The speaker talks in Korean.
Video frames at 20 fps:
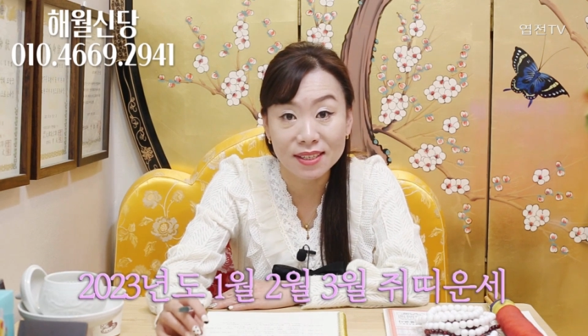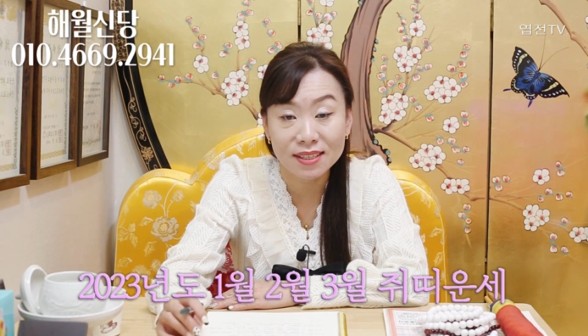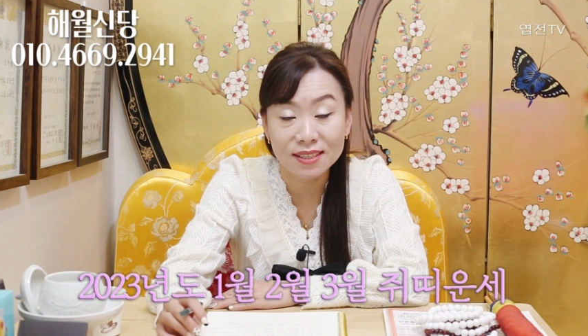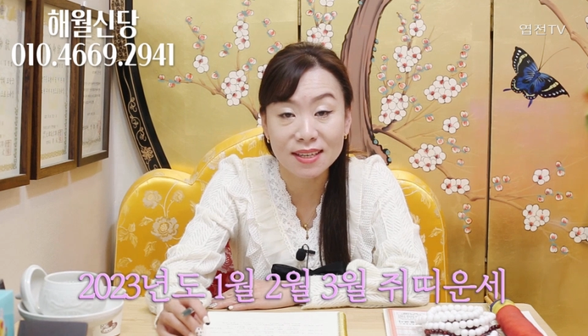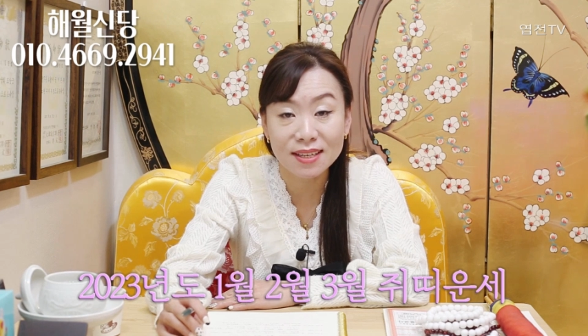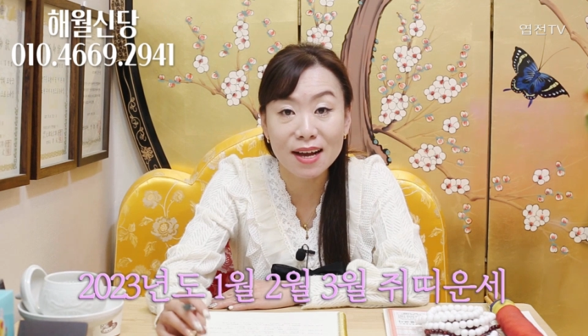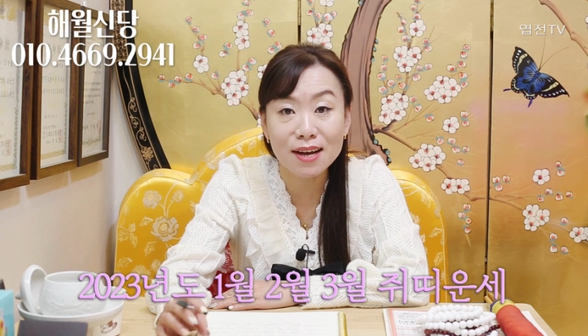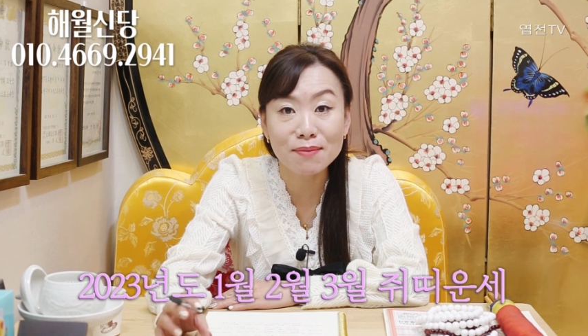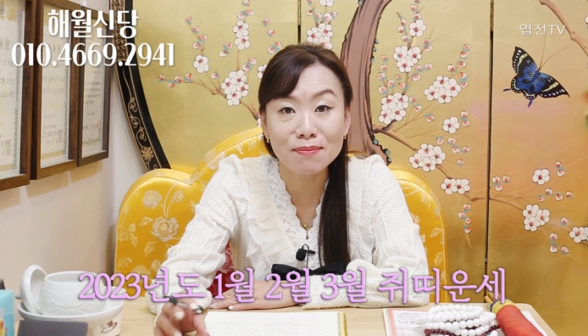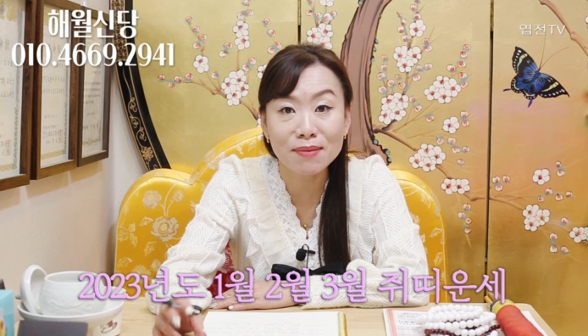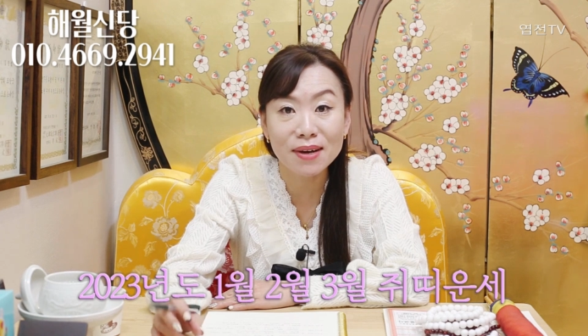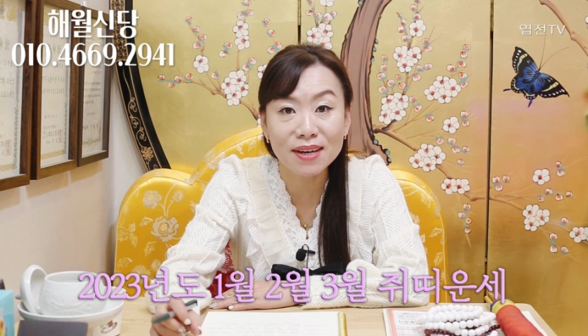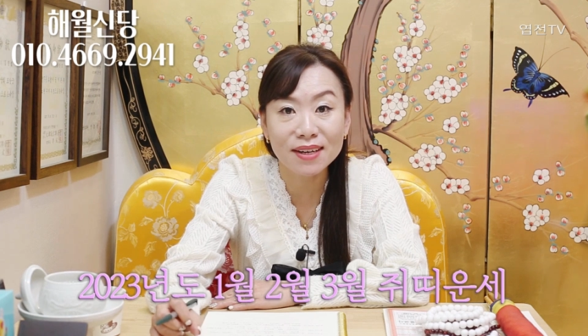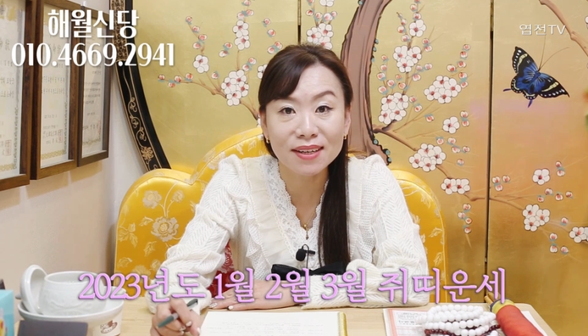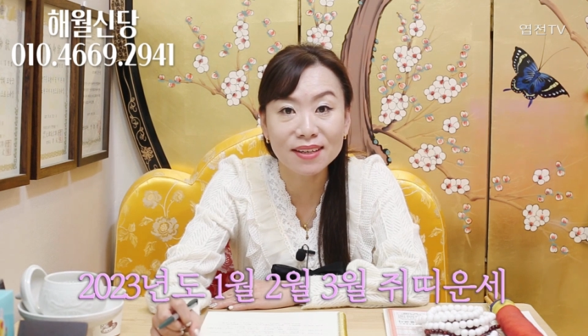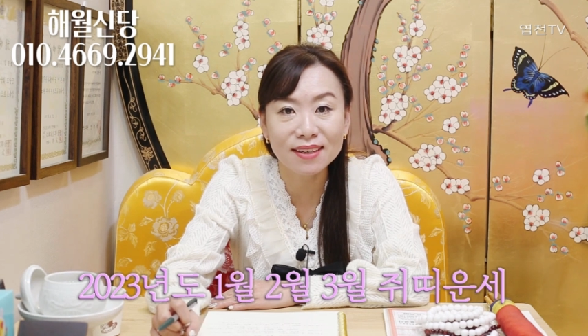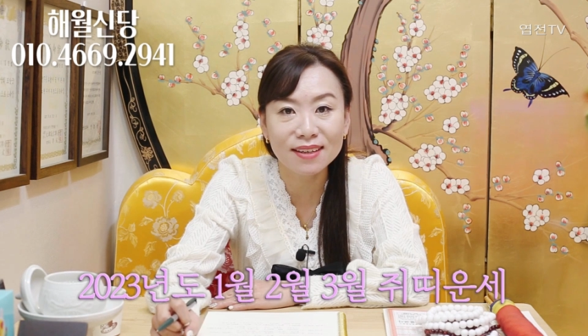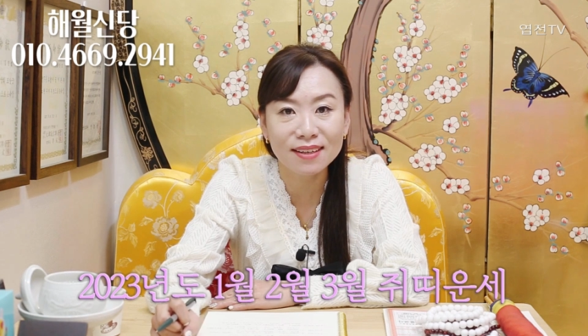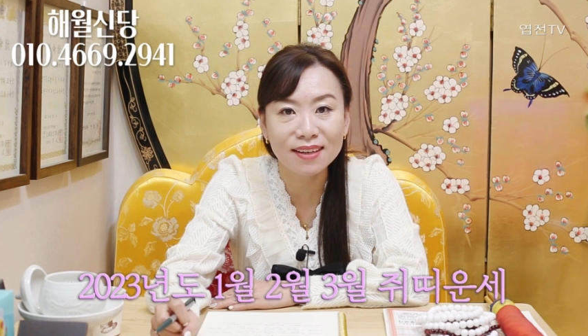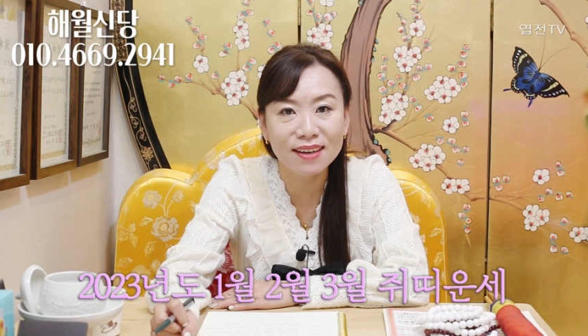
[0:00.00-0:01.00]

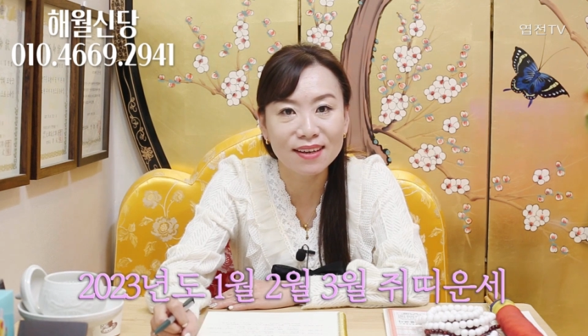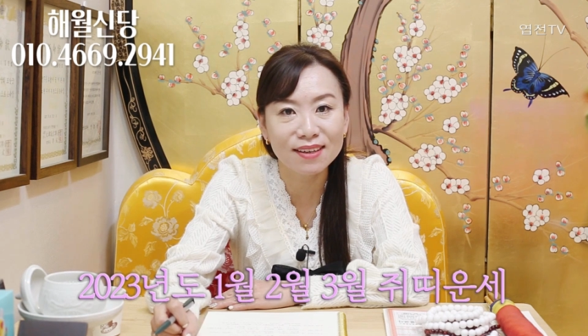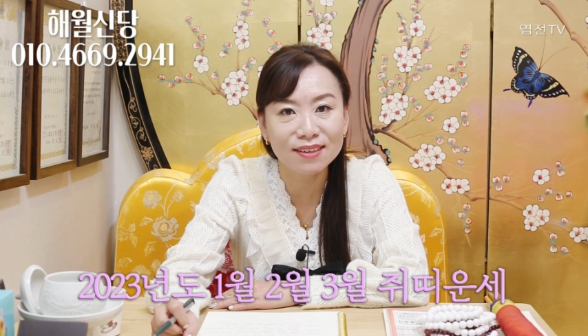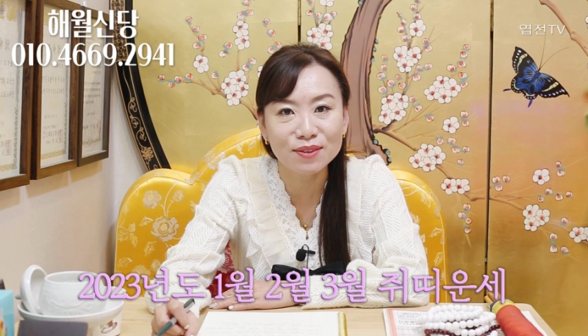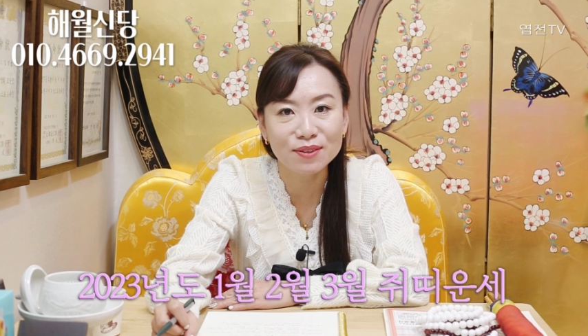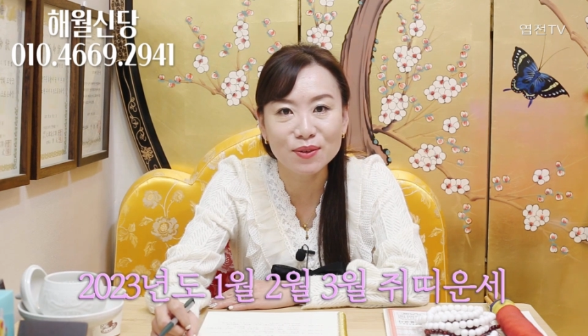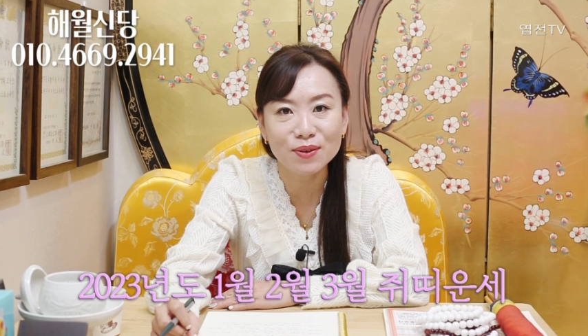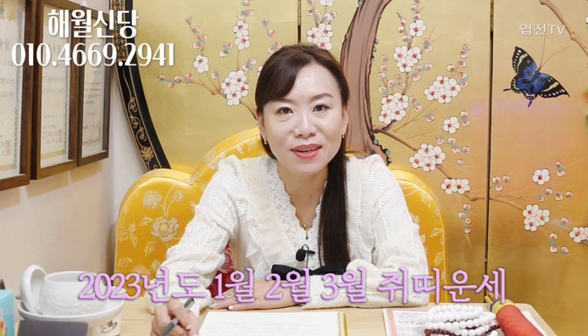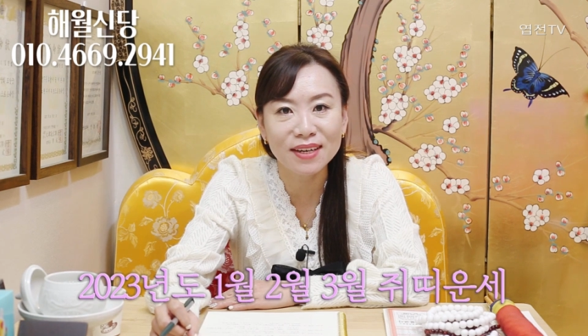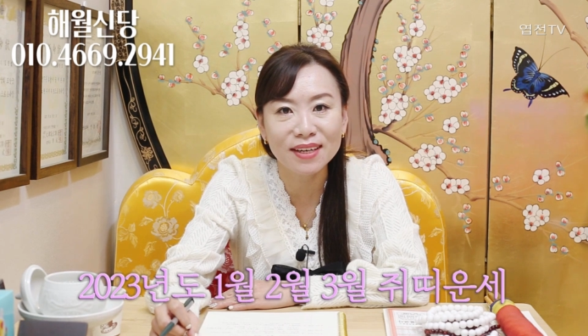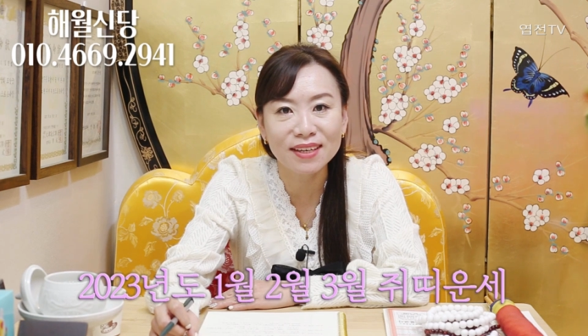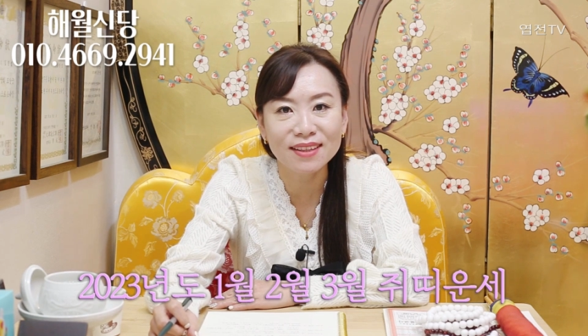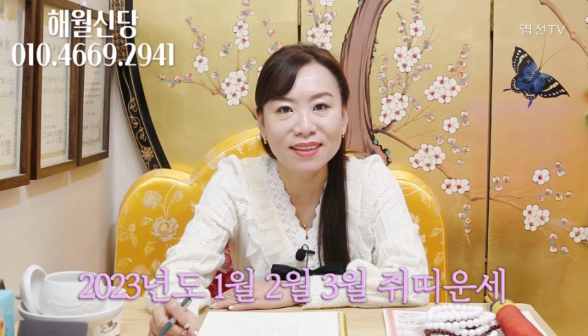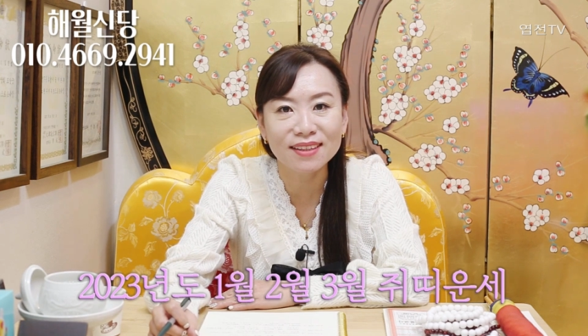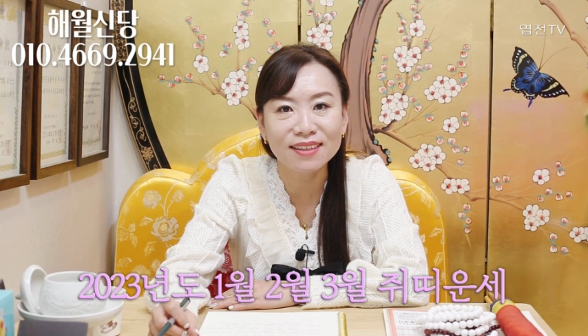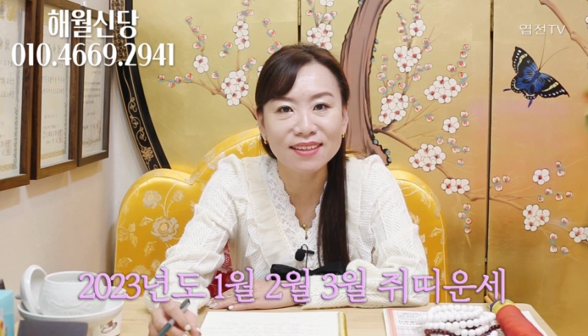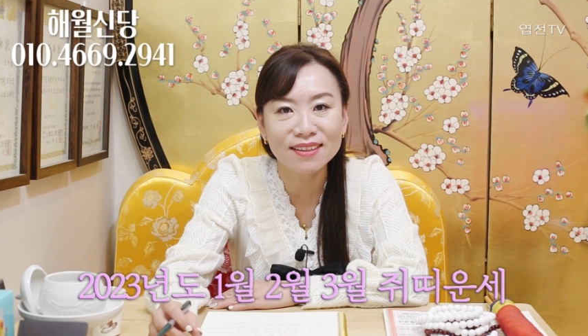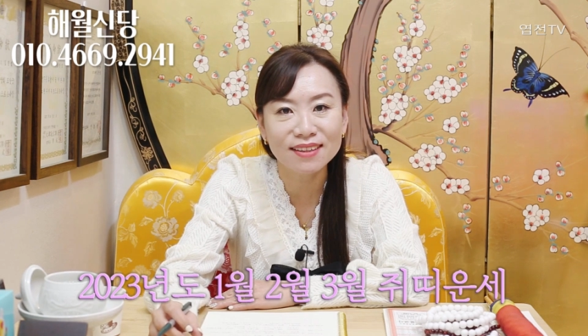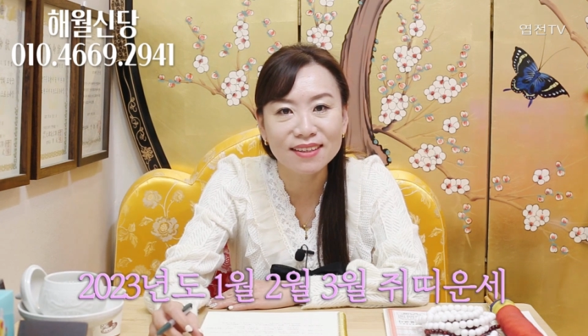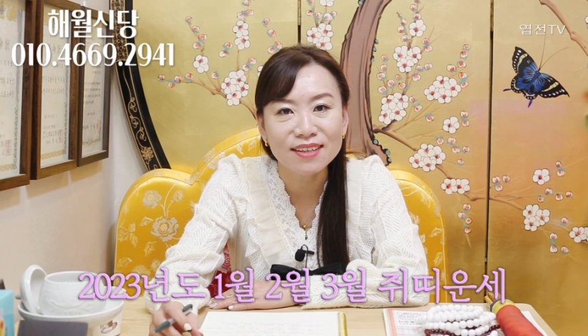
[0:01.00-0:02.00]
상반기에 들어와
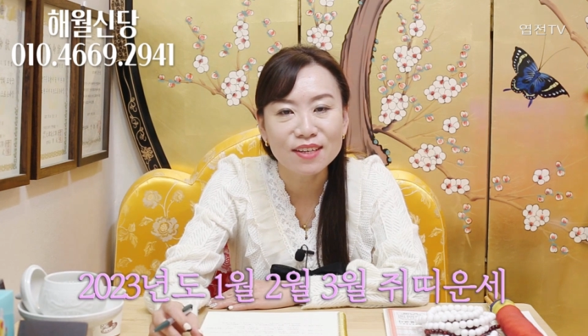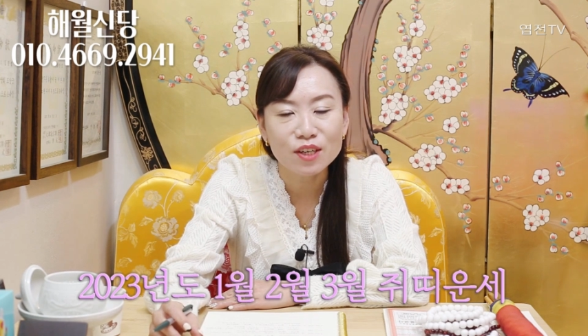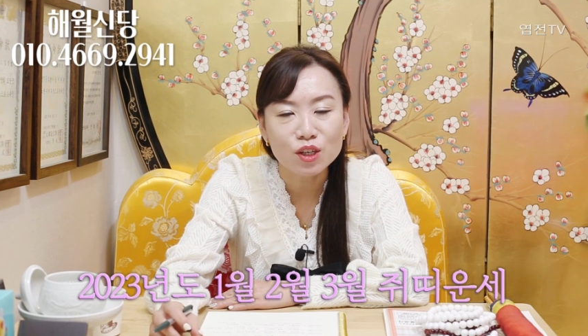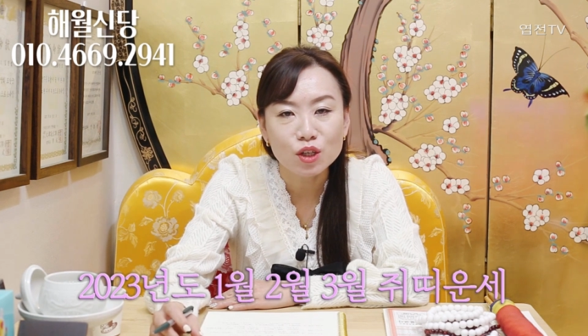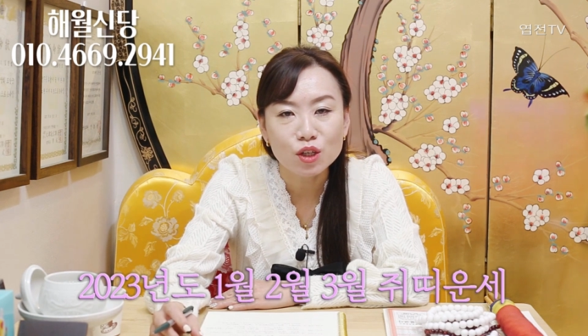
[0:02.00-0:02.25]
있는